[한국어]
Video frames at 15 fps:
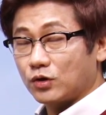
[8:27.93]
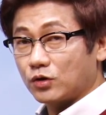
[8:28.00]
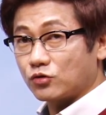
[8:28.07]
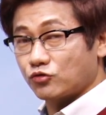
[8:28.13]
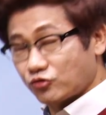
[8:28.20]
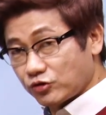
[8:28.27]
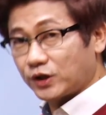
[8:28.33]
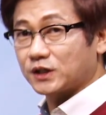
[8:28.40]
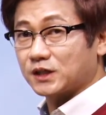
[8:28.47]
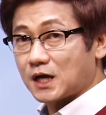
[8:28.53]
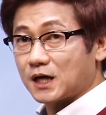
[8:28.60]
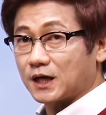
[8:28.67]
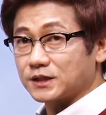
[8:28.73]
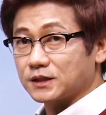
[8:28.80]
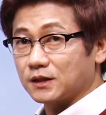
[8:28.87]
수열의
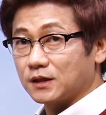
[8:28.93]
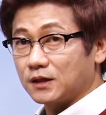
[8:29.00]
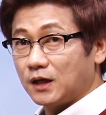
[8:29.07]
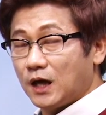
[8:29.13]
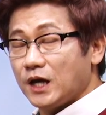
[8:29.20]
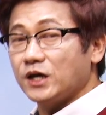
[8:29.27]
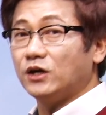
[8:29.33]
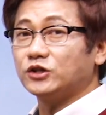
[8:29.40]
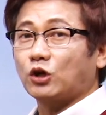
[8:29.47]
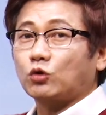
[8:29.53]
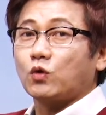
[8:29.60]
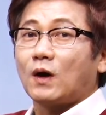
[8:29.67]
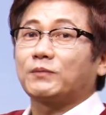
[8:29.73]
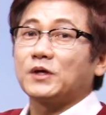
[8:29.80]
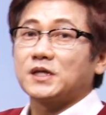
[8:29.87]
극한까지. 이런 식으로
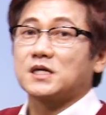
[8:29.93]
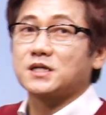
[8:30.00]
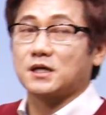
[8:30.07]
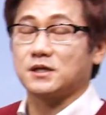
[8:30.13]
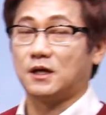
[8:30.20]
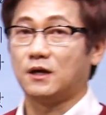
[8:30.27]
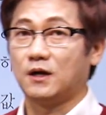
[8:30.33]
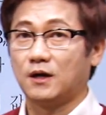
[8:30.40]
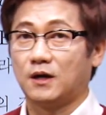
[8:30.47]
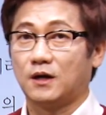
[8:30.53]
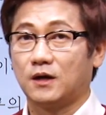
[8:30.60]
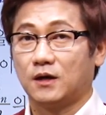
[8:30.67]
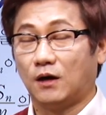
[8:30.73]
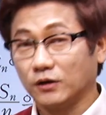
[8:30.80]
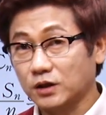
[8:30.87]
통합된다는 사실.
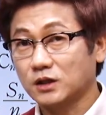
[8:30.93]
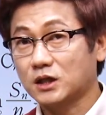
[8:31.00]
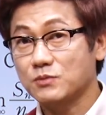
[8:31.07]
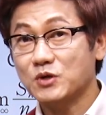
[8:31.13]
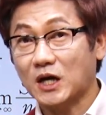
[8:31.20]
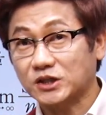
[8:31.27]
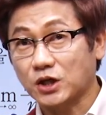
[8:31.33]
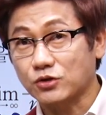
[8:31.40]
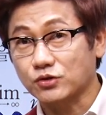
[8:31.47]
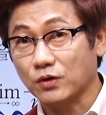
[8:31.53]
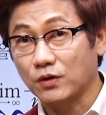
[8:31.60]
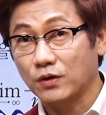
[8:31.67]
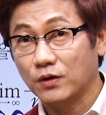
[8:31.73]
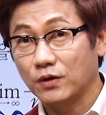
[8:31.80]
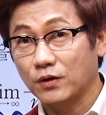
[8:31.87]
어떤 느낌인지 아시겠죠?
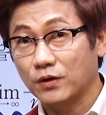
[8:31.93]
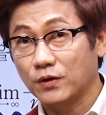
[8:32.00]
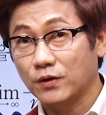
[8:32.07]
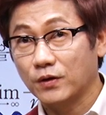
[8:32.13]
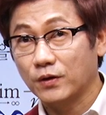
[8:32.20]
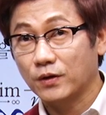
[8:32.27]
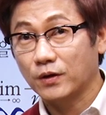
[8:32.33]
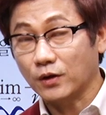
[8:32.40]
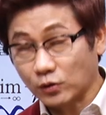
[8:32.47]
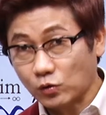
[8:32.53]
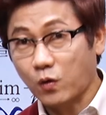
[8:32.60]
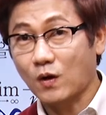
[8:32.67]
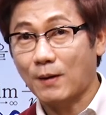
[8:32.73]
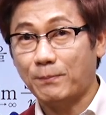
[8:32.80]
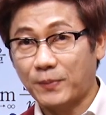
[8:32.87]

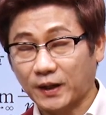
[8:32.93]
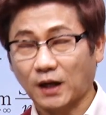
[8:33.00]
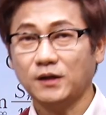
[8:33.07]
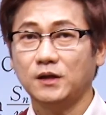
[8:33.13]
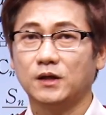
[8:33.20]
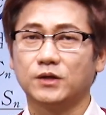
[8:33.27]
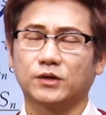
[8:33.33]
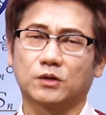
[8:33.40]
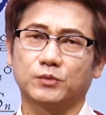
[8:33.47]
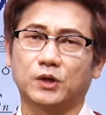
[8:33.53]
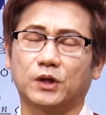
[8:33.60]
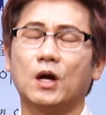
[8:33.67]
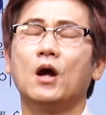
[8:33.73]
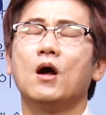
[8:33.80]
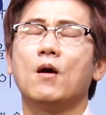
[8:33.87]
통합하라를
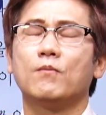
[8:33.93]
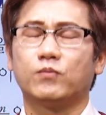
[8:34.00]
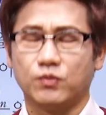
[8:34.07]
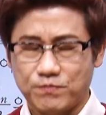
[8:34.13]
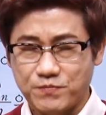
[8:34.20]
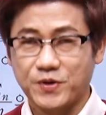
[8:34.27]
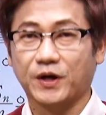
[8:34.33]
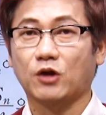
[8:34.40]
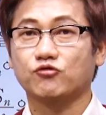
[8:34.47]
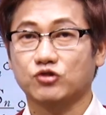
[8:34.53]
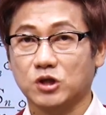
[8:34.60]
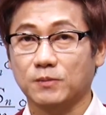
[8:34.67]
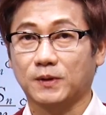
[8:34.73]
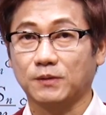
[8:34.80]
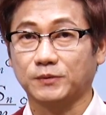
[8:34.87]
여러분이 분별해
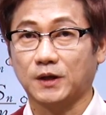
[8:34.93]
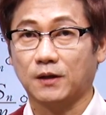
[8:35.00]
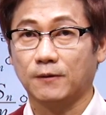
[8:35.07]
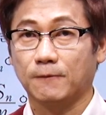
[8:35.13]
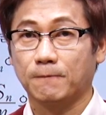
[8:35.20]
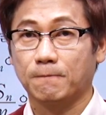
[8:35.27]
주시기 바랍니다.